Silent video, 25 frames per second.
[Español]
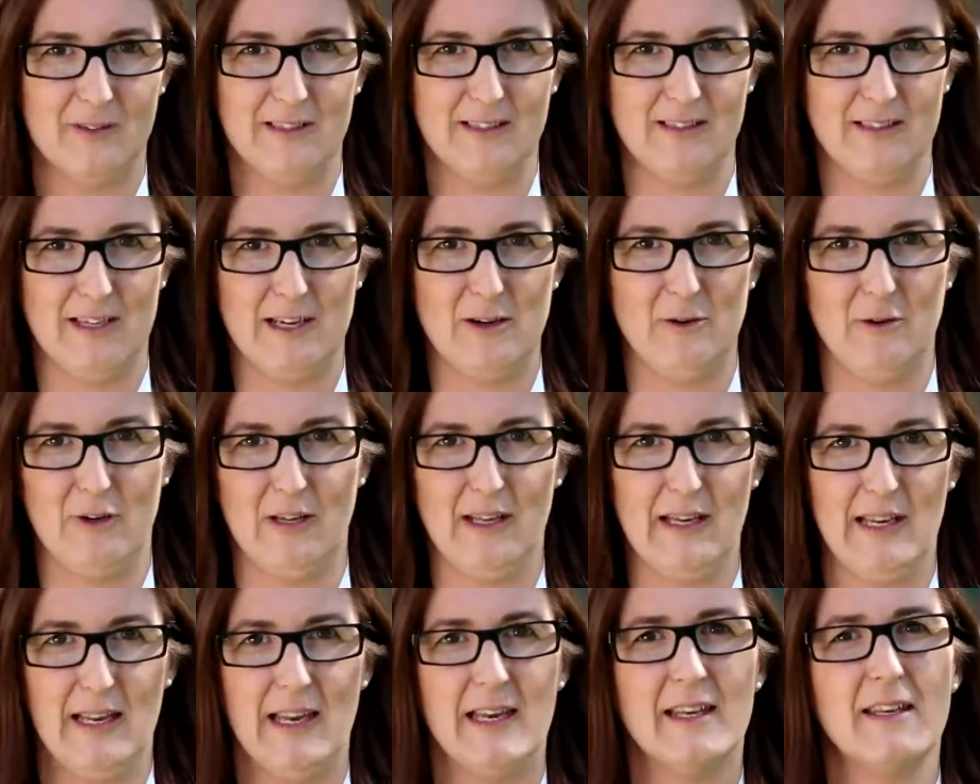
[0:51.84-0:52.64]
entre lo
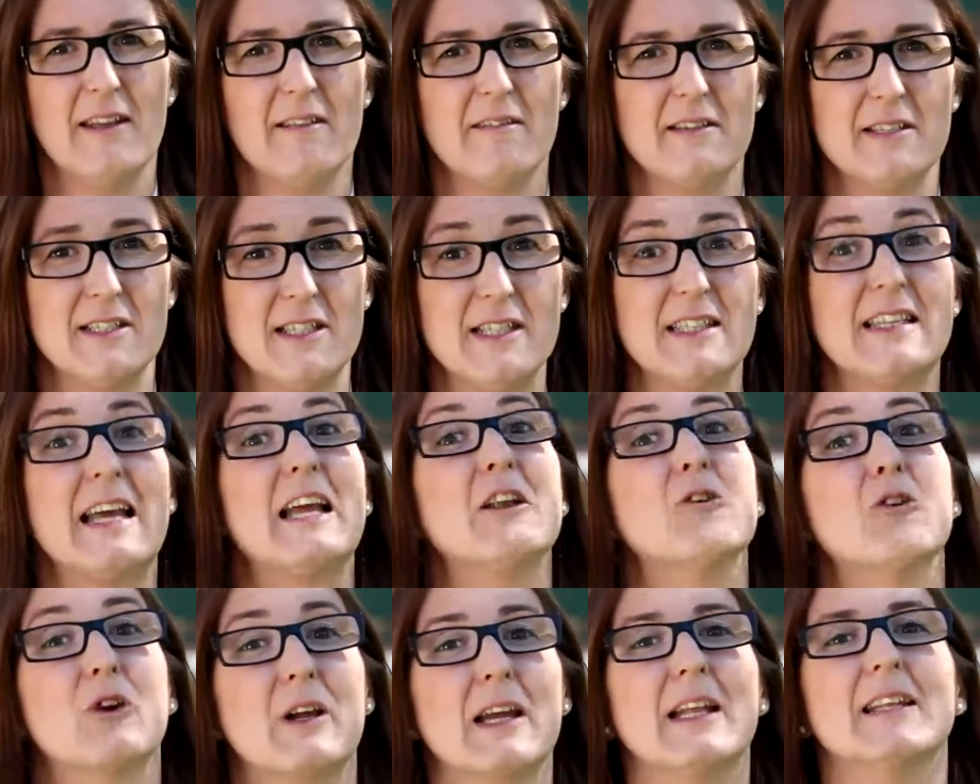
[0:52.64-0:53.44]
que él necesita y
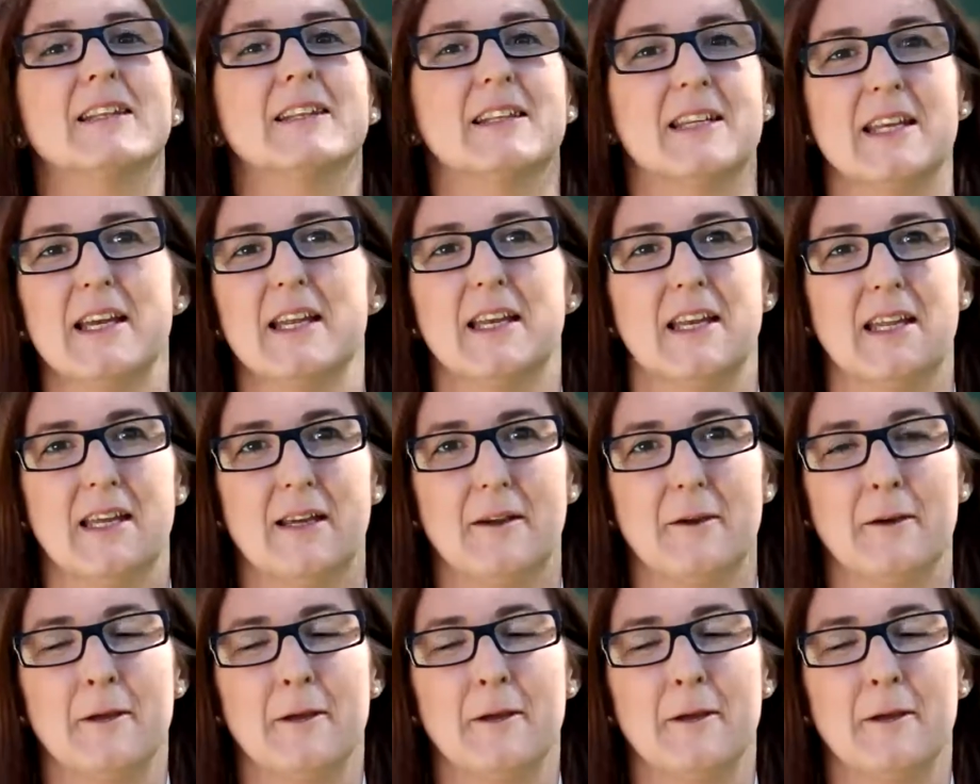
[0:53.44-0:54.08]
lo que él tiene.